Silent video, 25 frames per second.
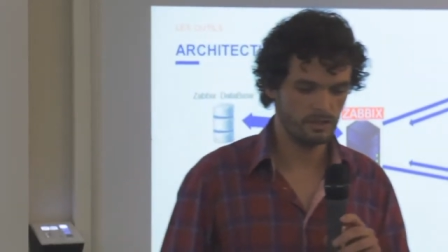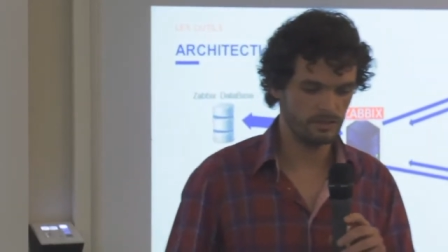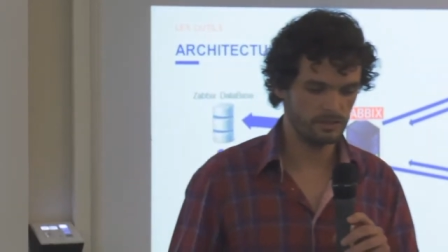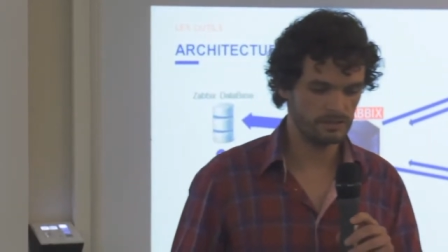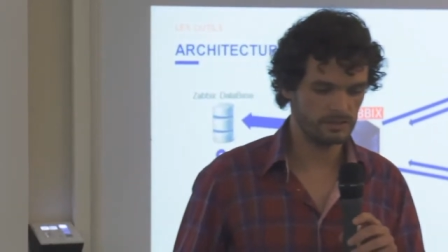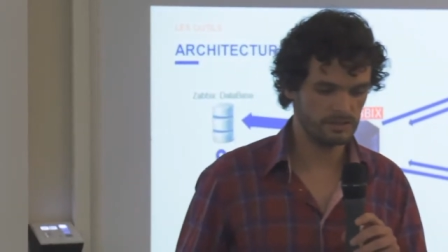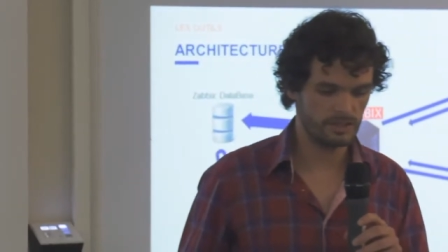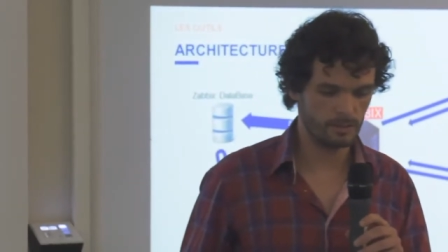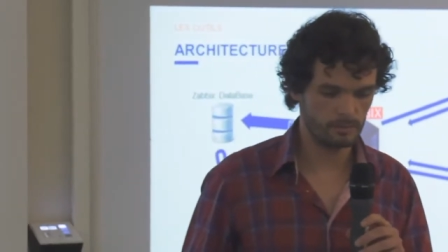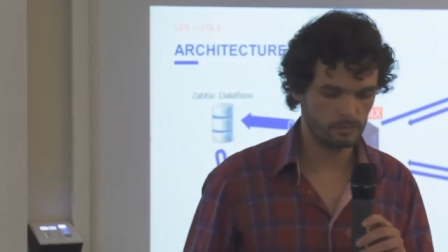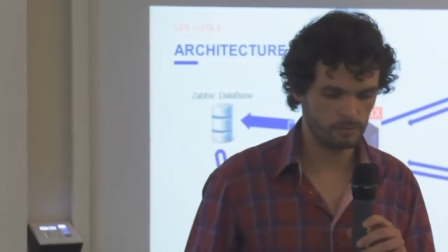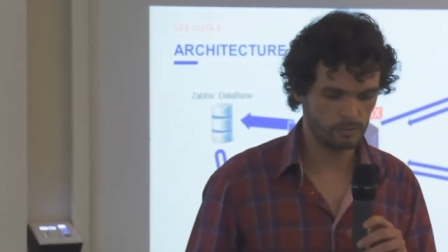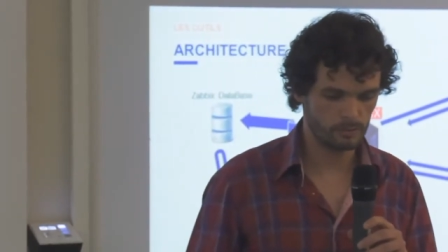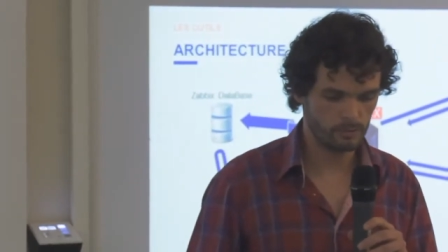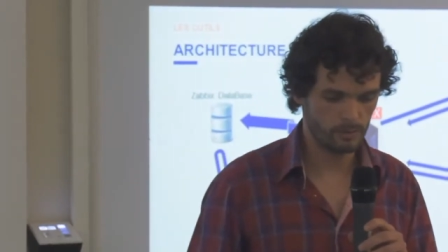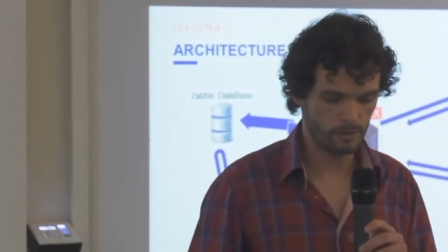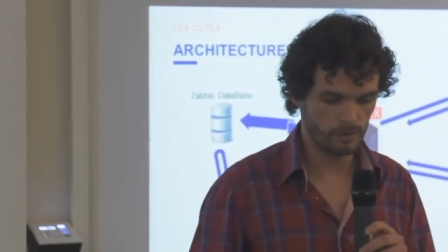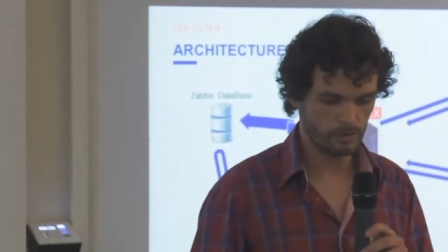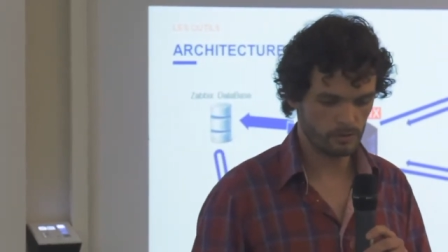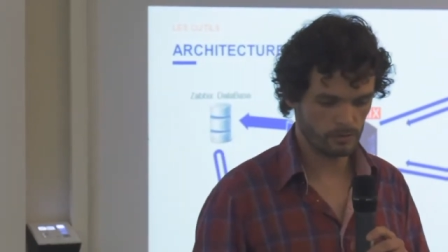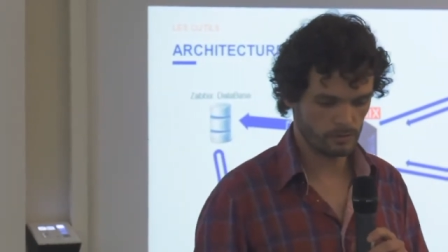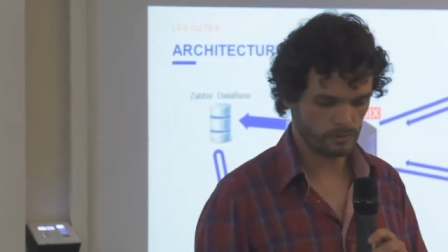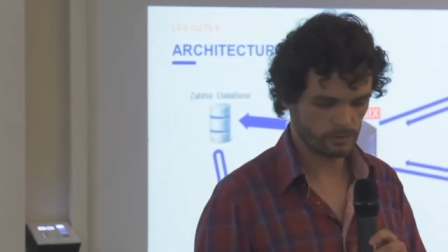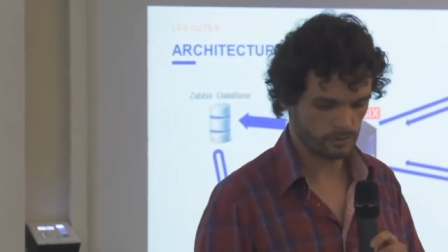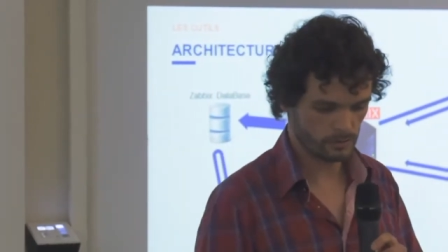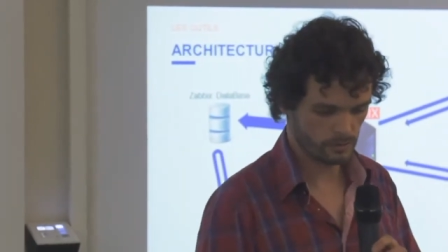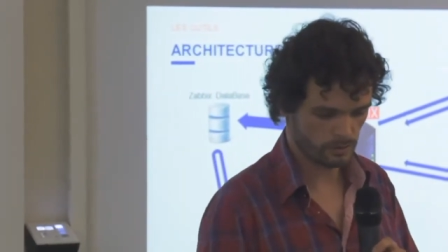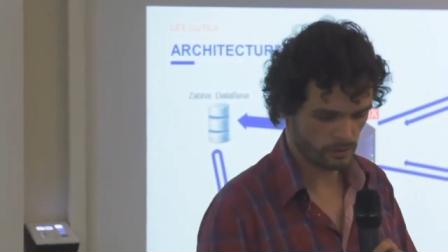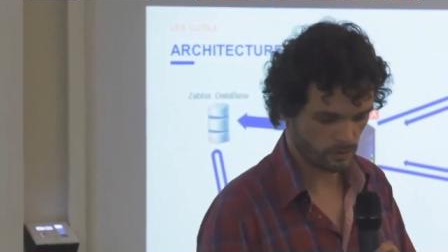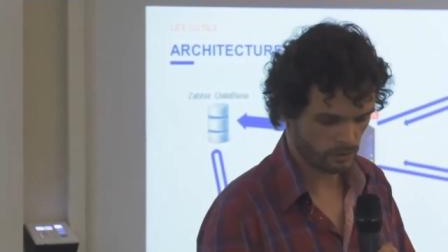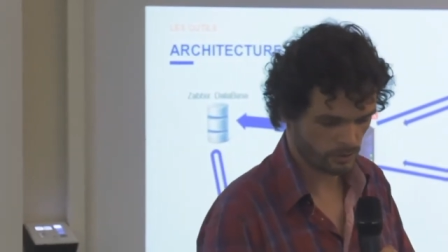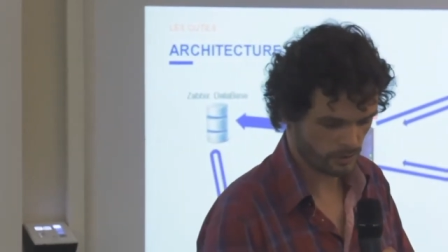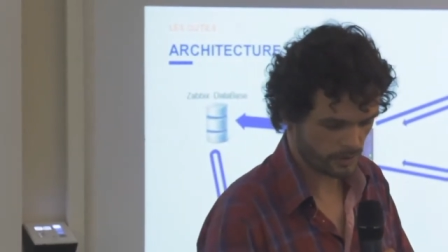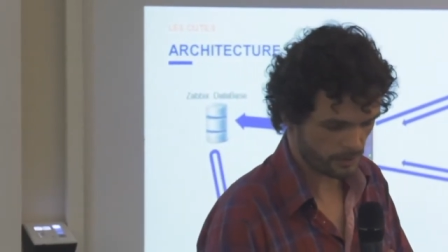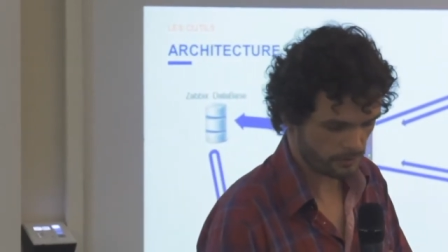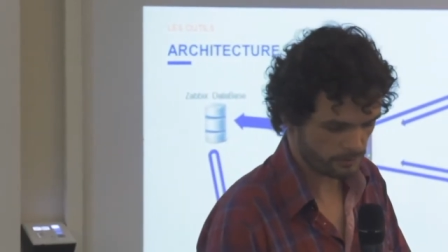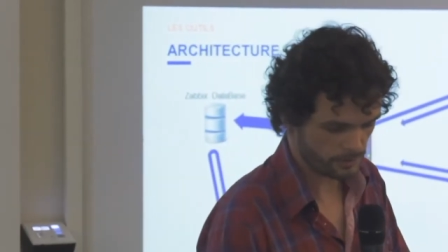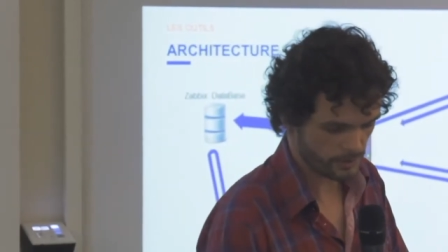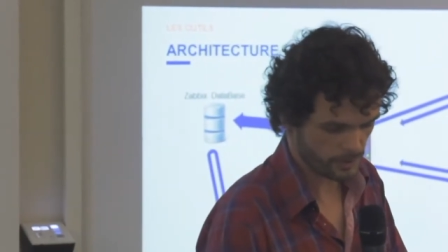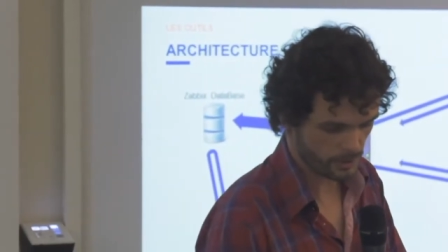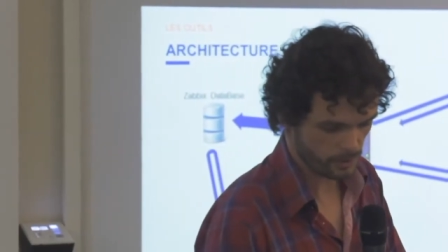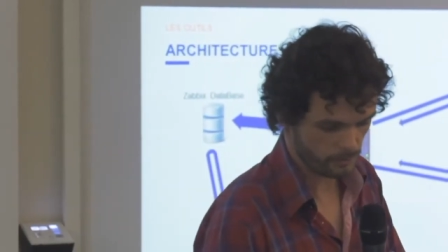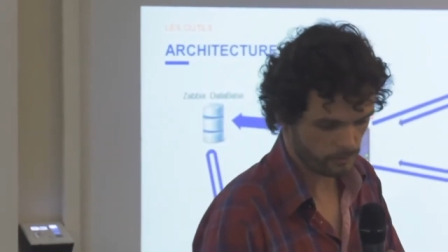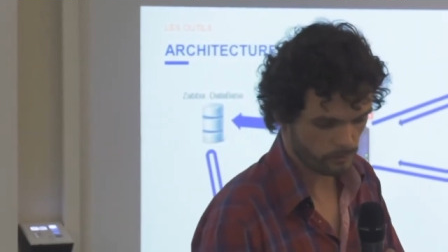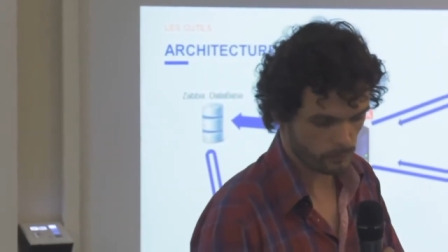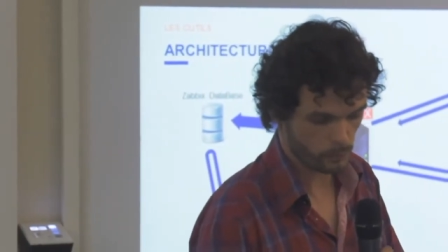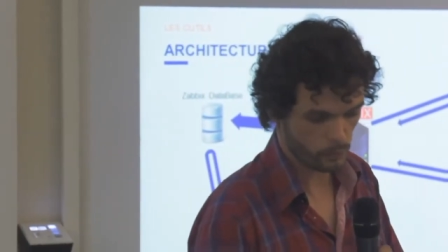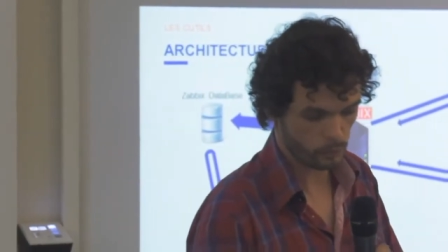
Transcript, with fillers: ces tableaux de bord dans Grafana.